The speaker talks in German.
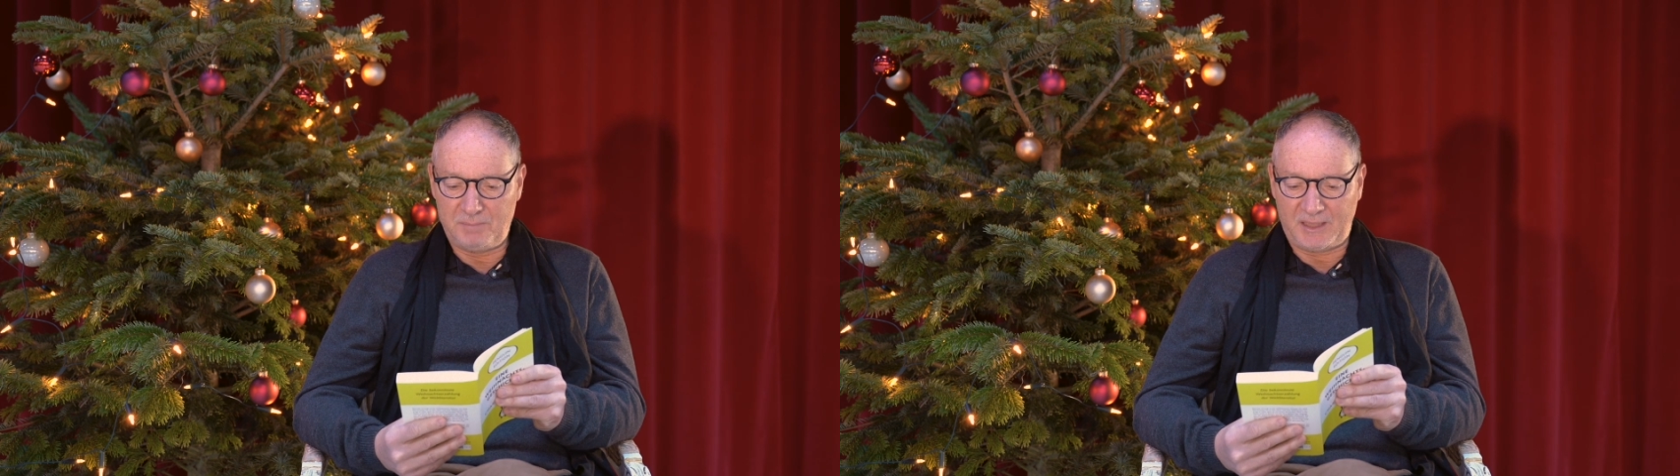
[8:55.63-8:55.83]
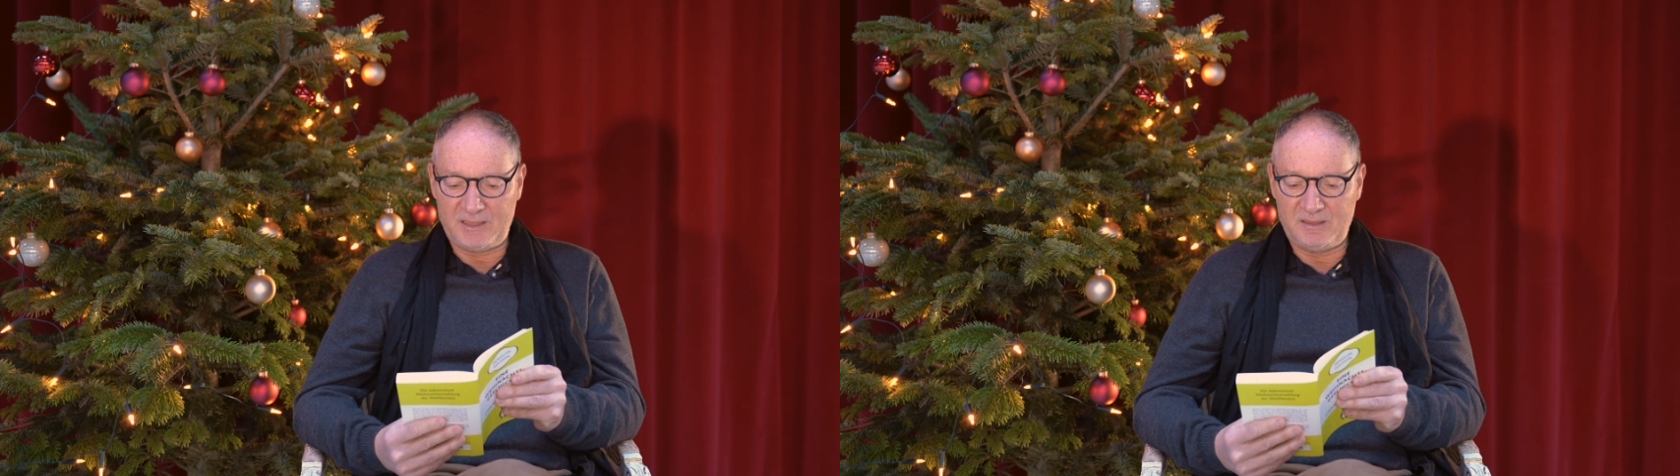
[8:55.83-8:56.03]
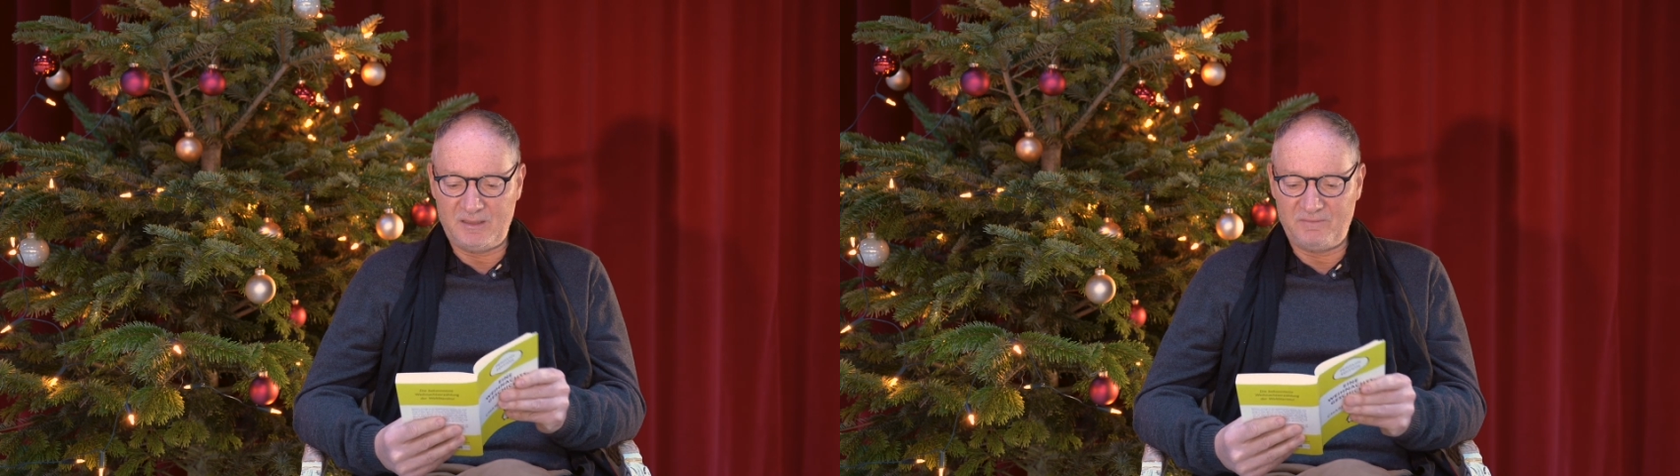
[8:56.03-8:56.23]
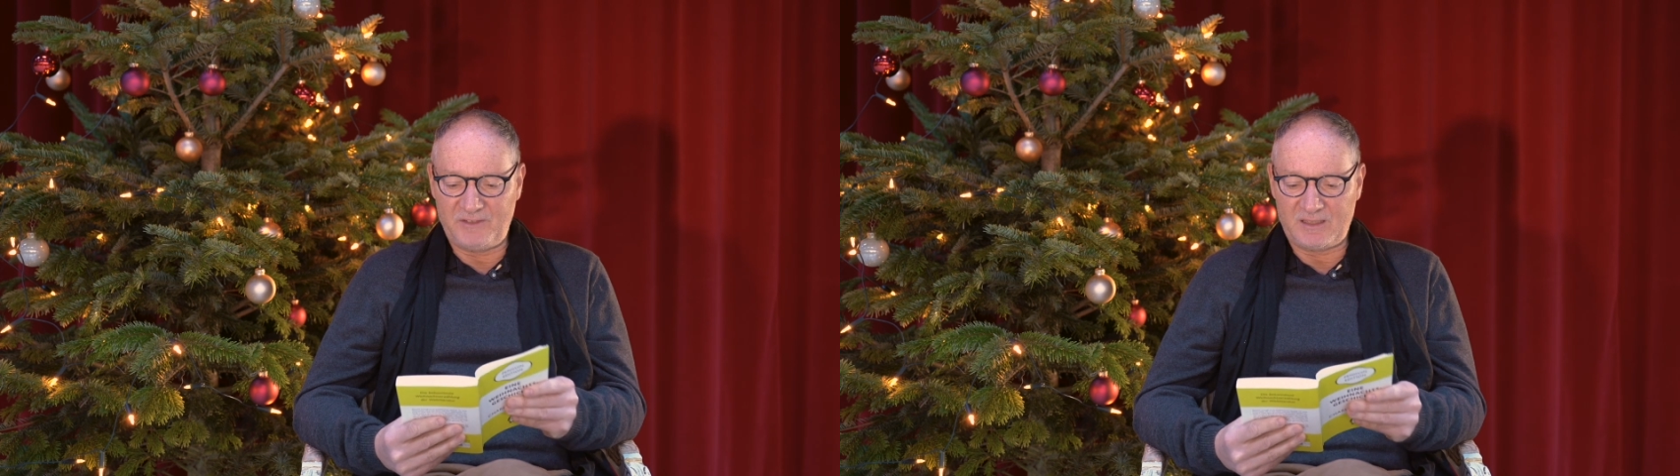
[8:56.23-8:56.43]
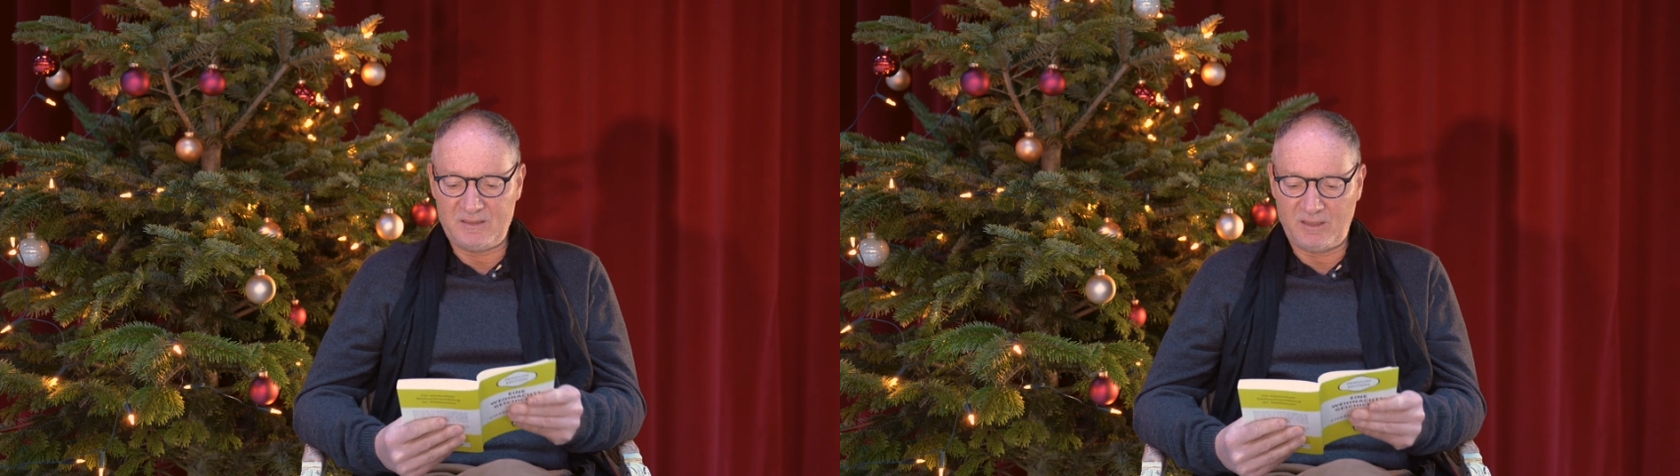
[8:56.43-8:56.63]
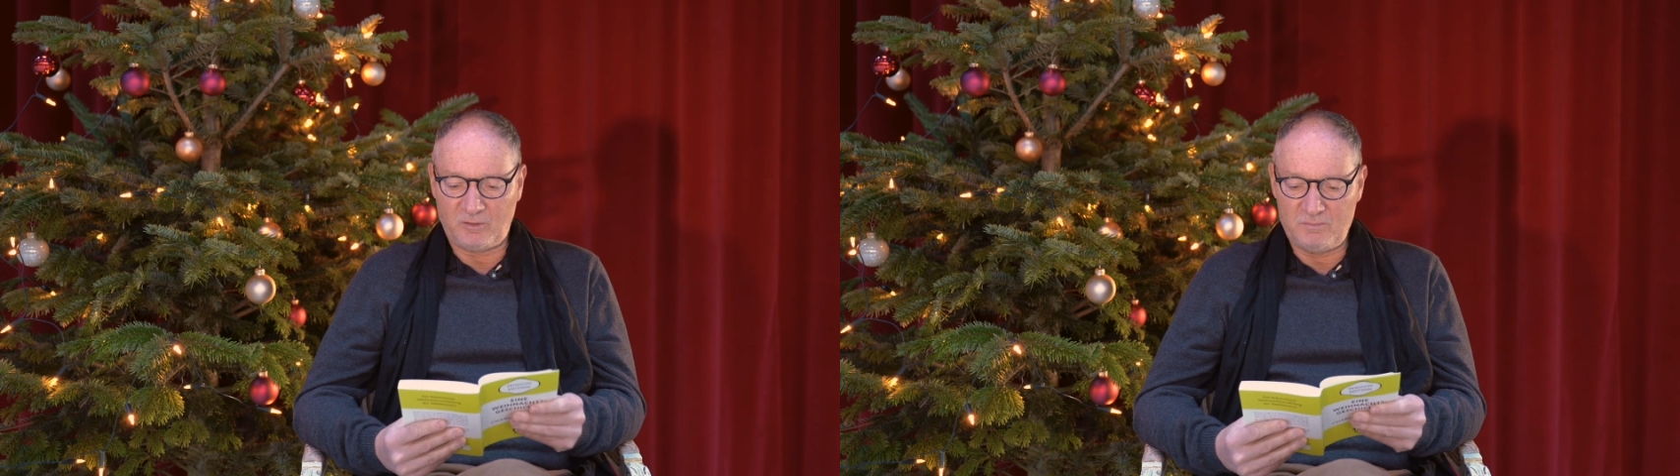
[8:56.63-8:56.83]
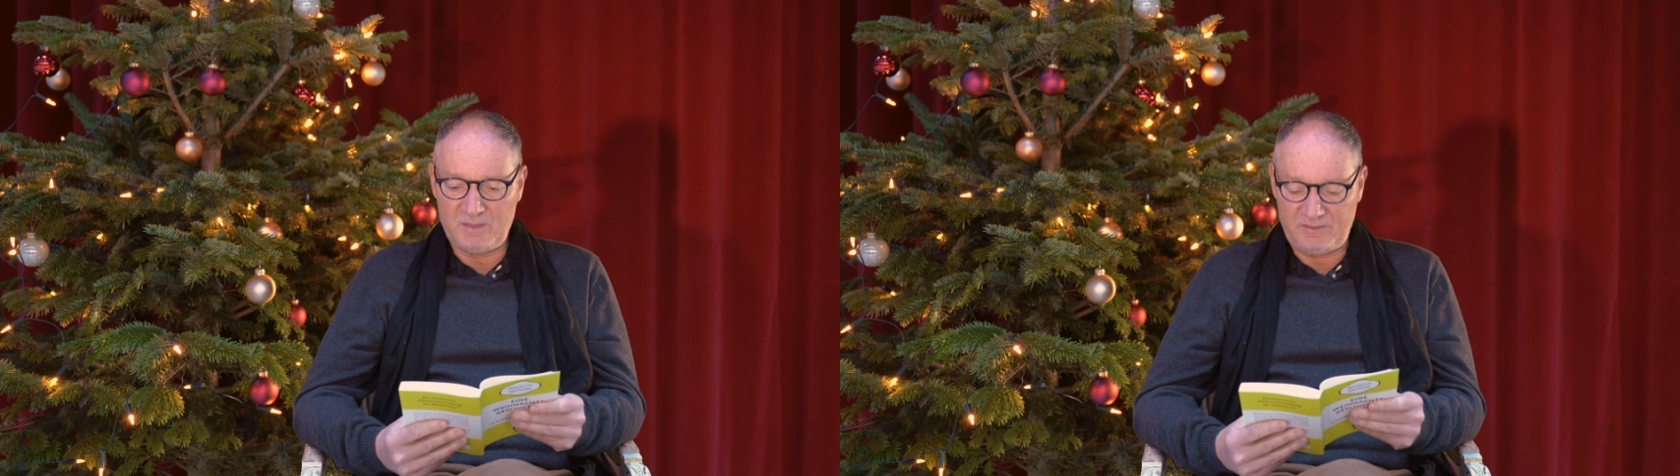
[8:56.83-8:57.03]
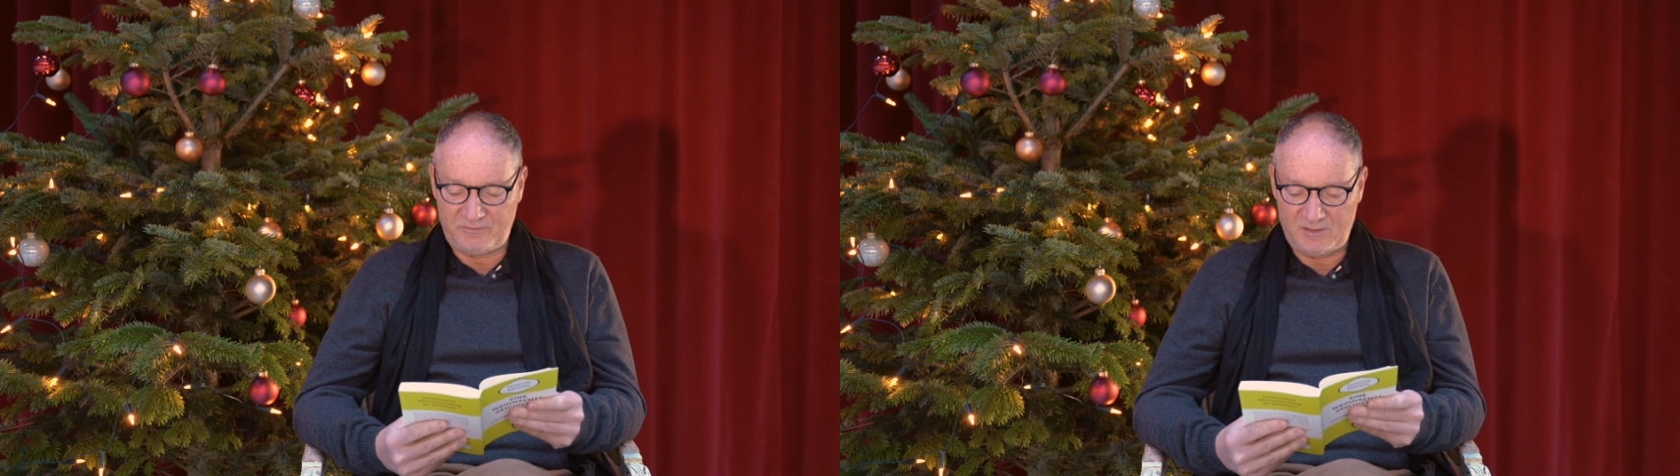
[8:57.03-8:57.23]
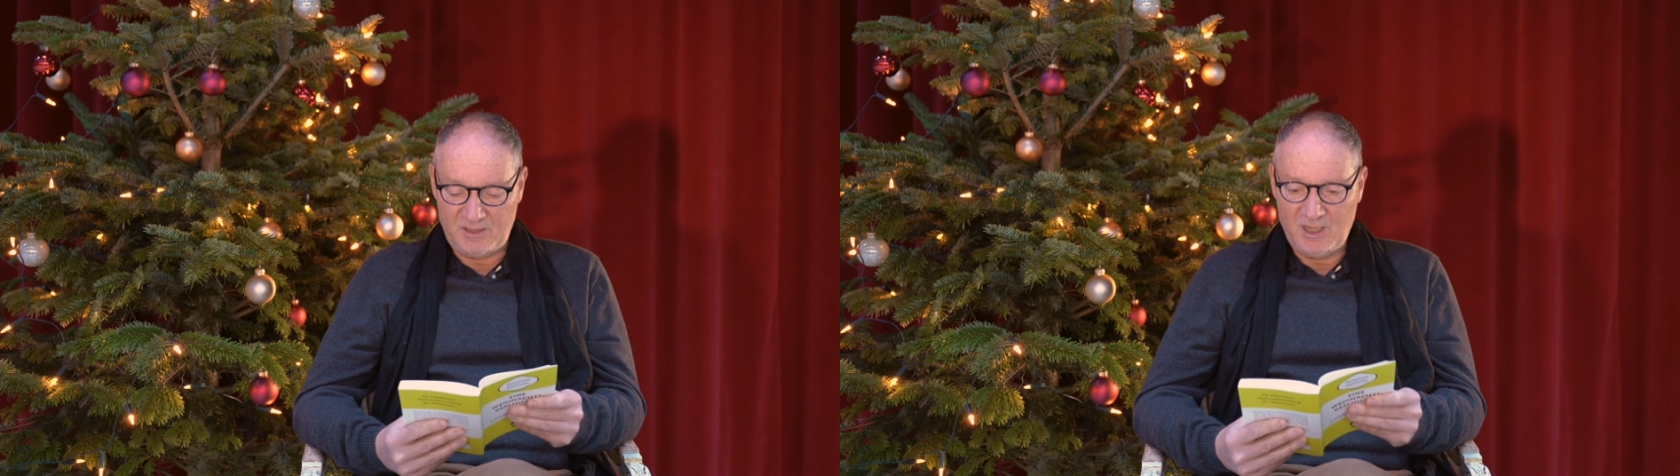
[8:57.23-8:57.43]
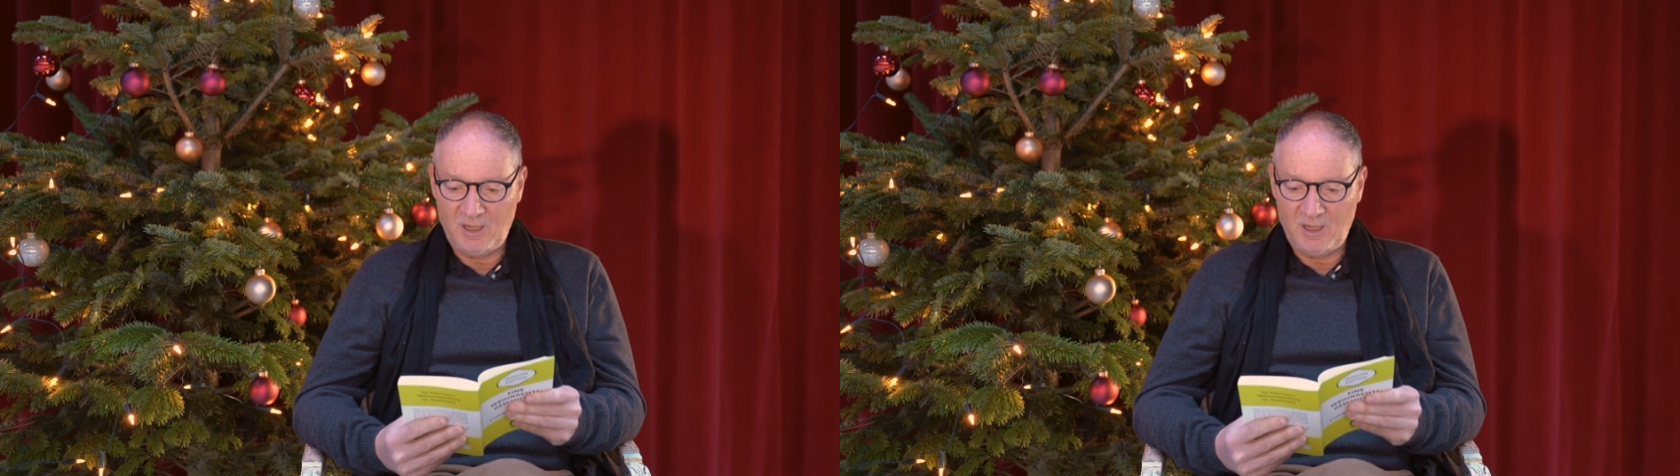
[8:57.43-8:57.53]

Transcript: brennenden Fackeln herumliefen